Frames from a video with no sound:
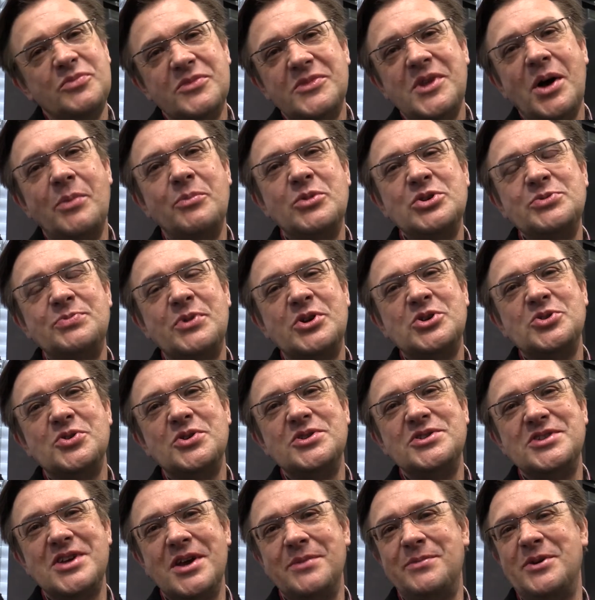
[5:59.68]
Da muss man
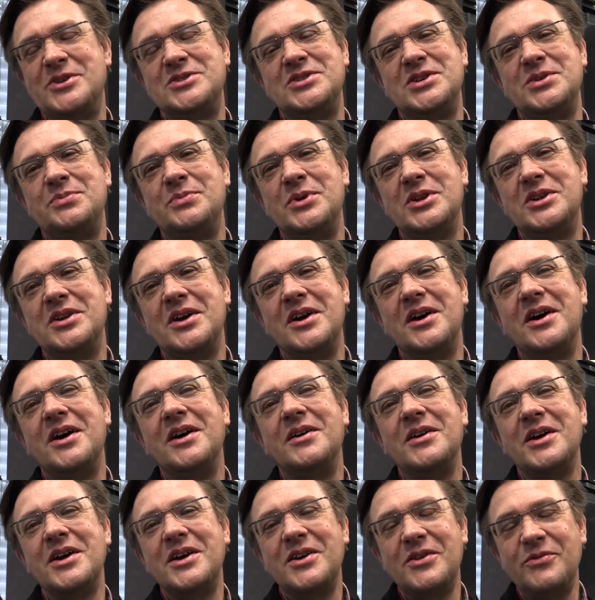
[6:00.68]
schon selber sich mit der
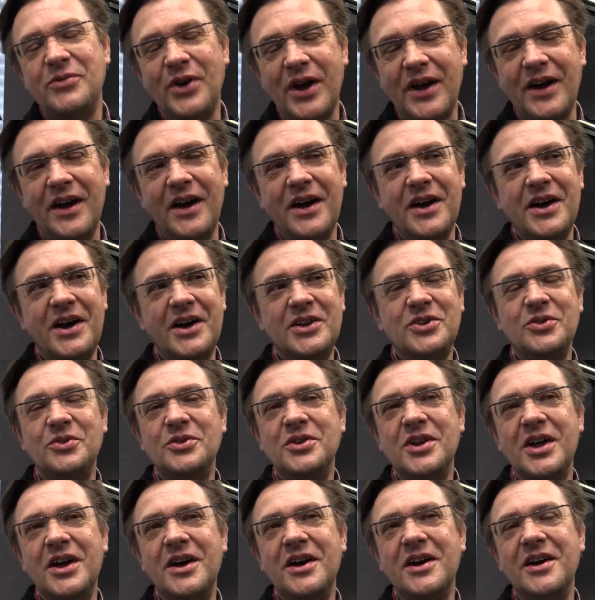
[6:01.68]
Vergangenheit
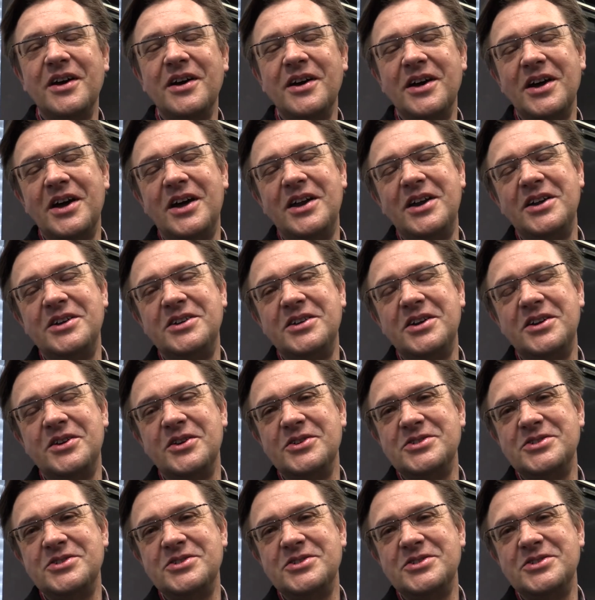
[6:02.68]
und der Realität